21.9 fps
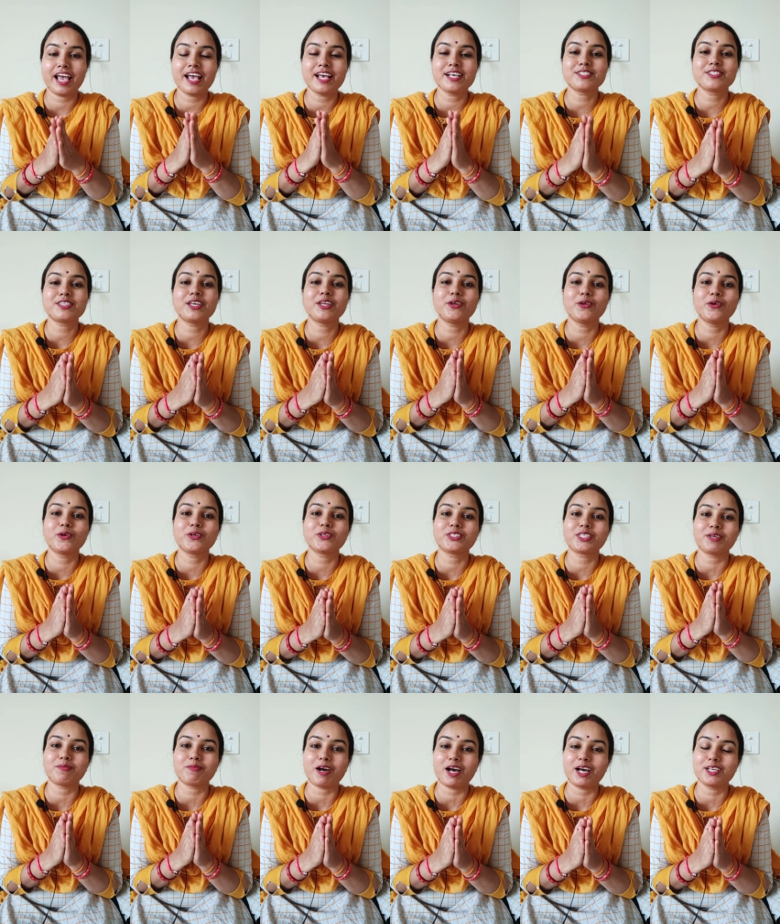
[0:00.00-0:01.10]
ऐसे लोग
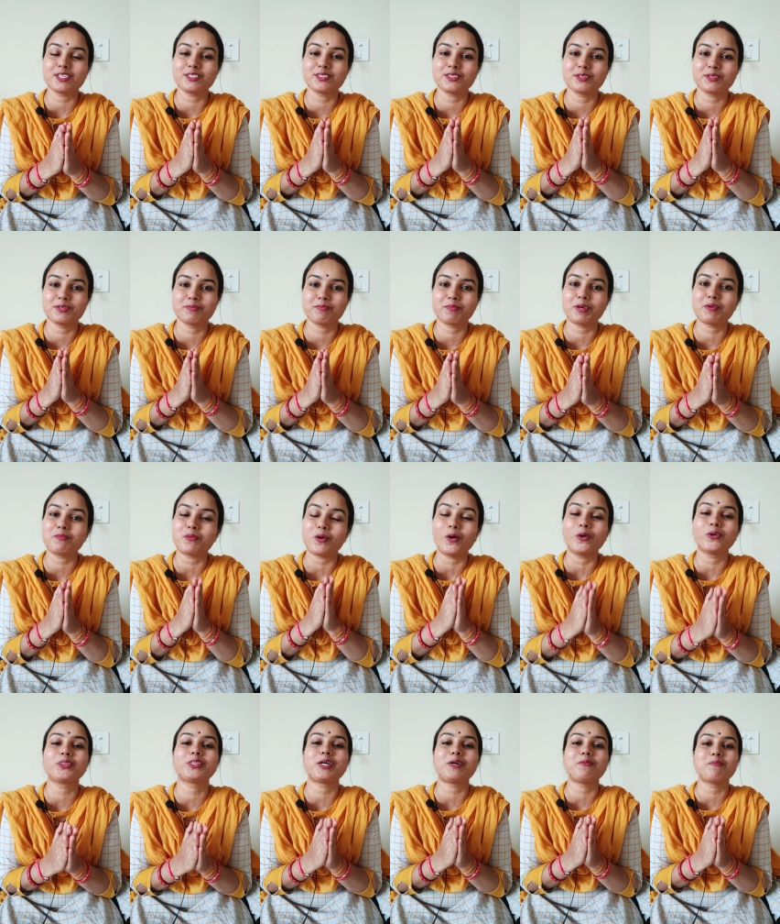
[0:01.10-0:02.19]
समाज में
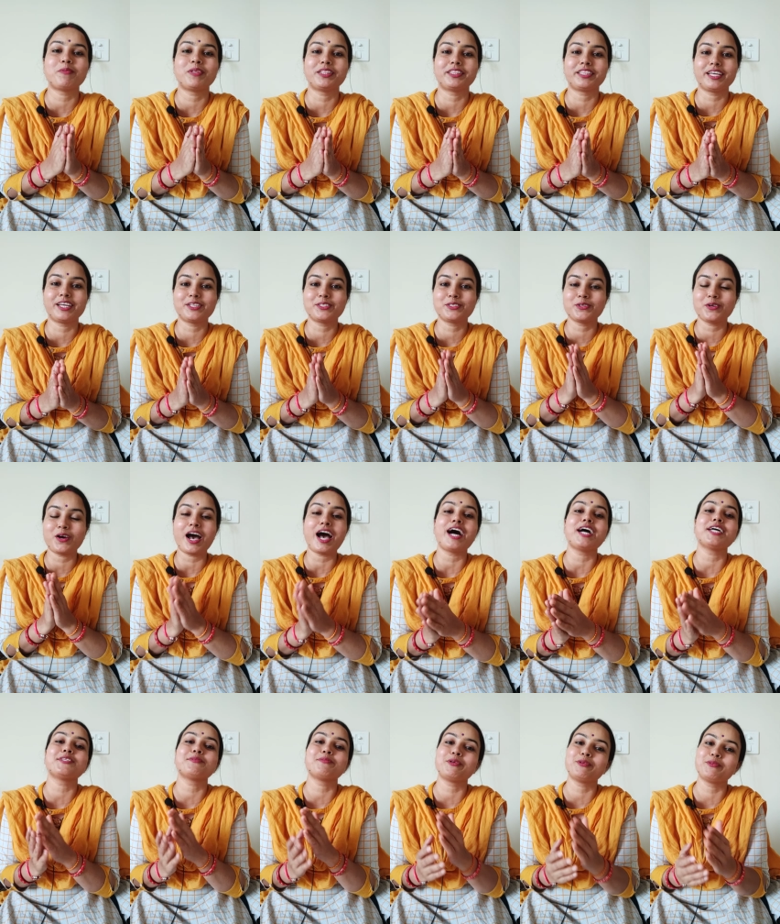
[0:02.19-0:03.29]
बहुत कम मिलते हैं जो
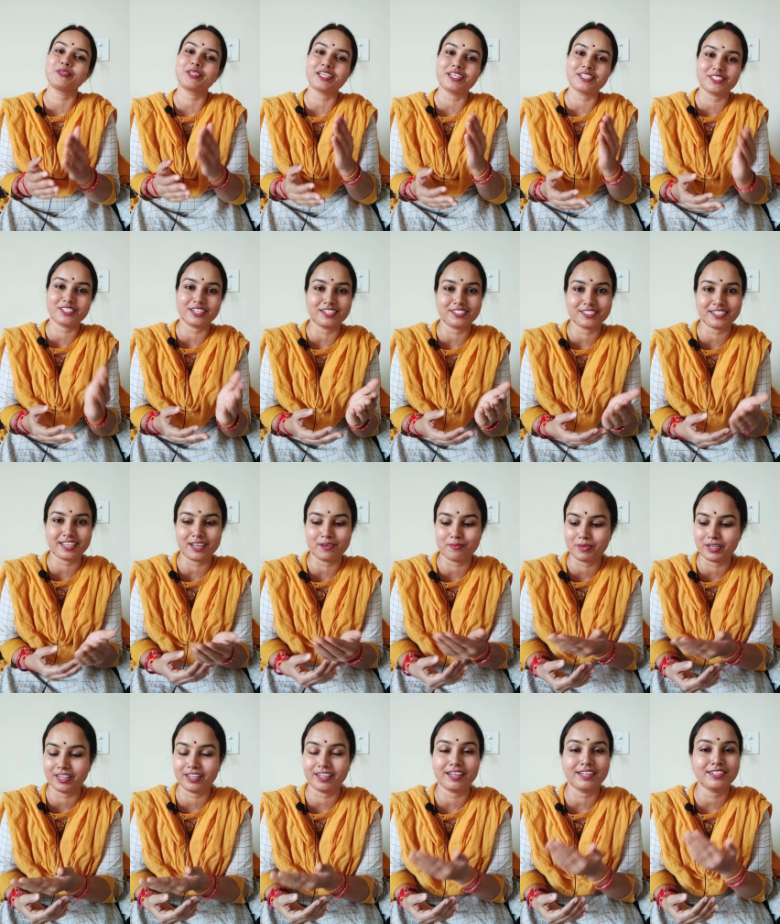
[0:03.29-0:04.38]
आज मैं उनकी चर्चा
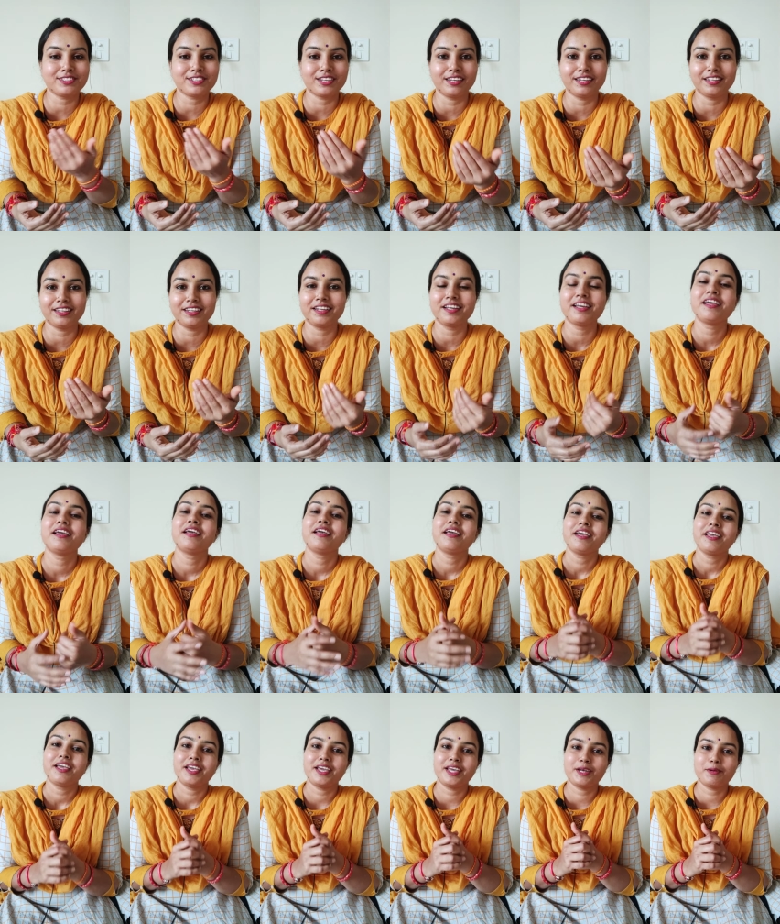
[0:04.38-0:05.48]
मैंने कहा चलिए
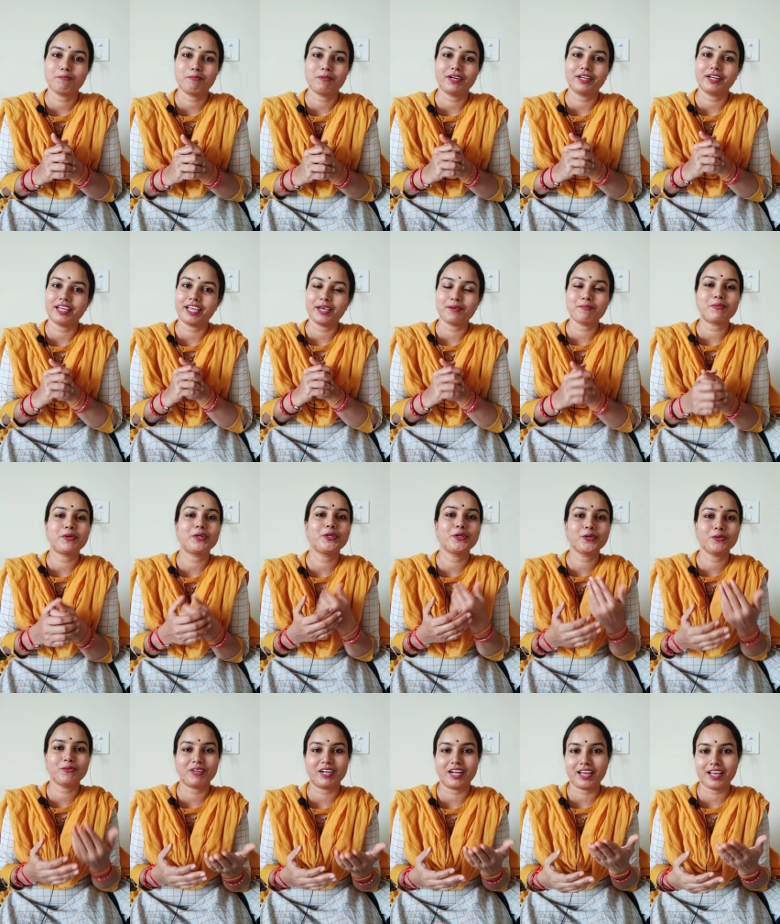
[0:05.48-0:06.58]
इन पर एक
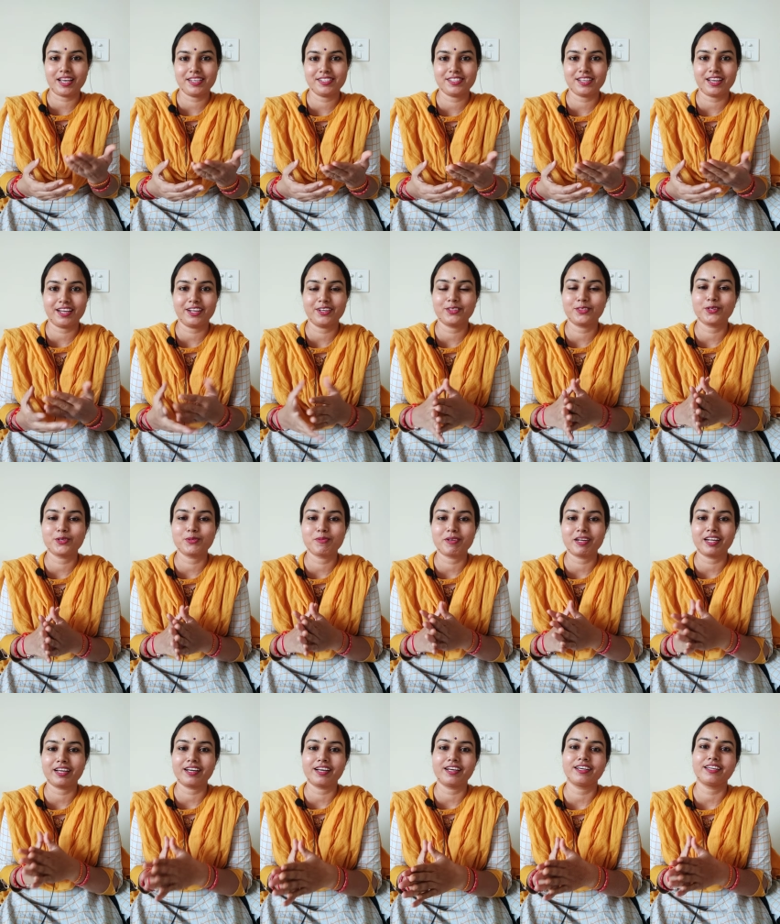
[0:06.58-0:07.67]
वीडियो बनाया जाए तो
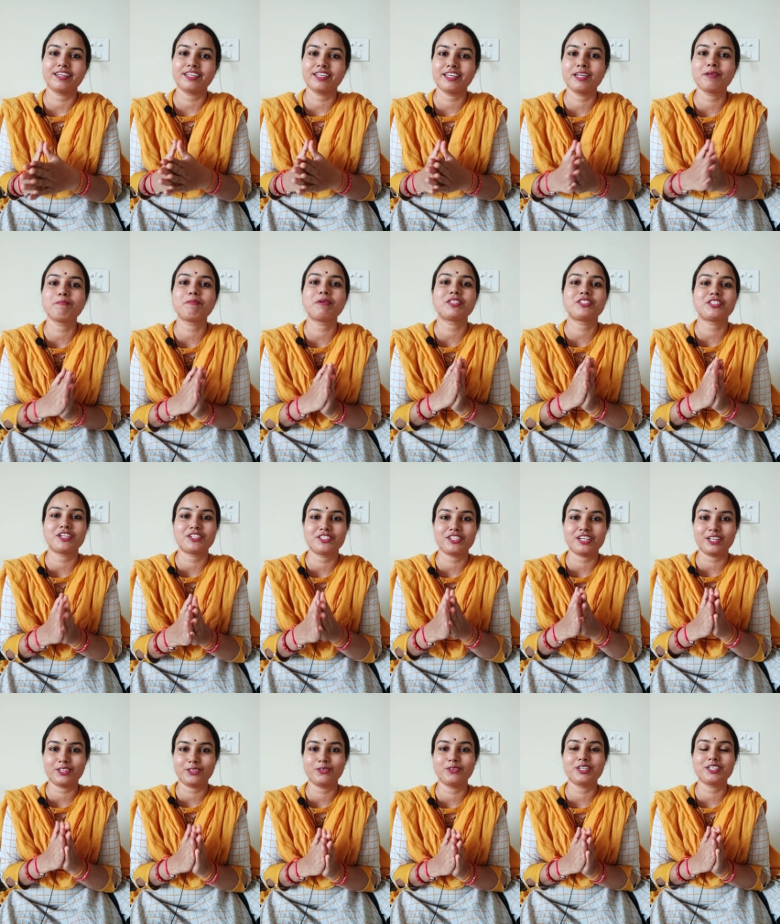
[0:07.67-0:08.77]
मैंने कहा कि इन पे
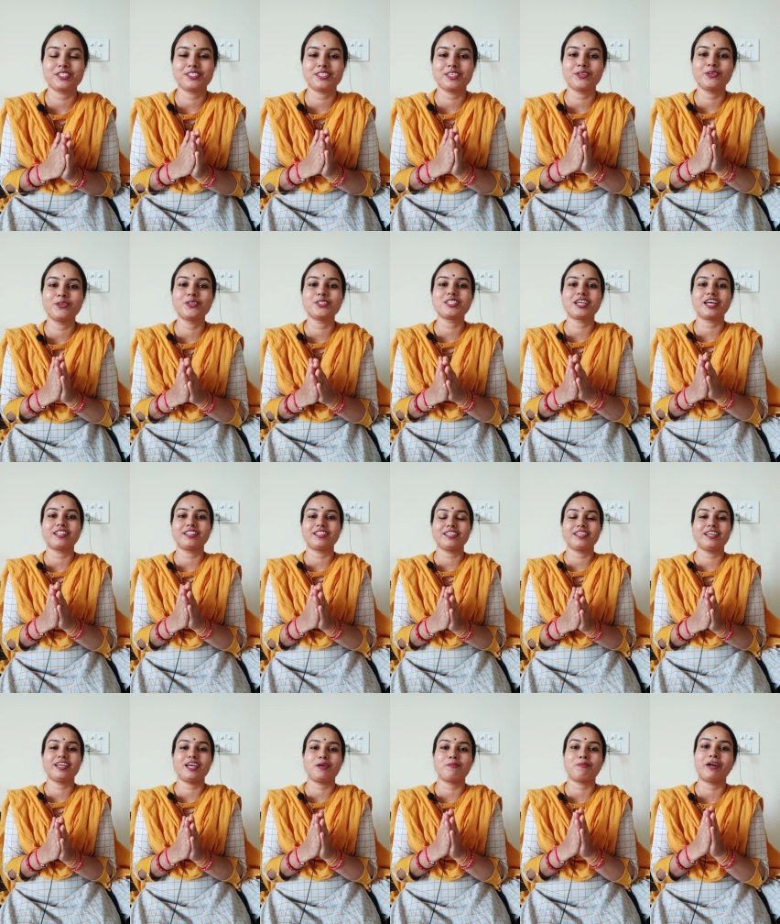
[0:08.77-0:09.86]
चर्चा थोड़ी सी हो जाती
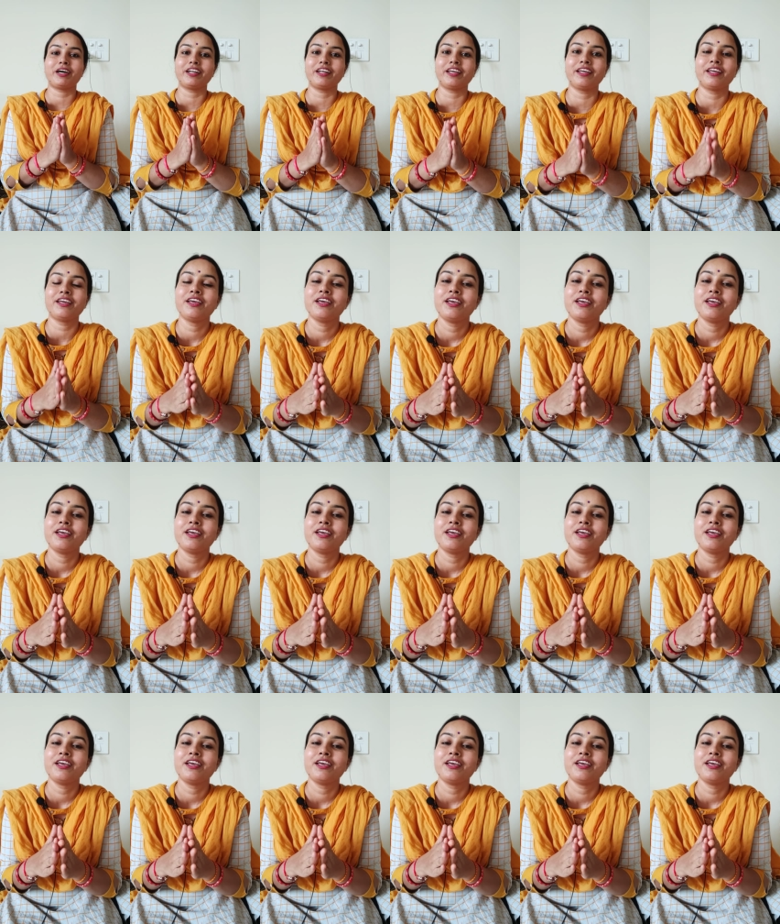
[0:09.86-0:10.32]
है हमारे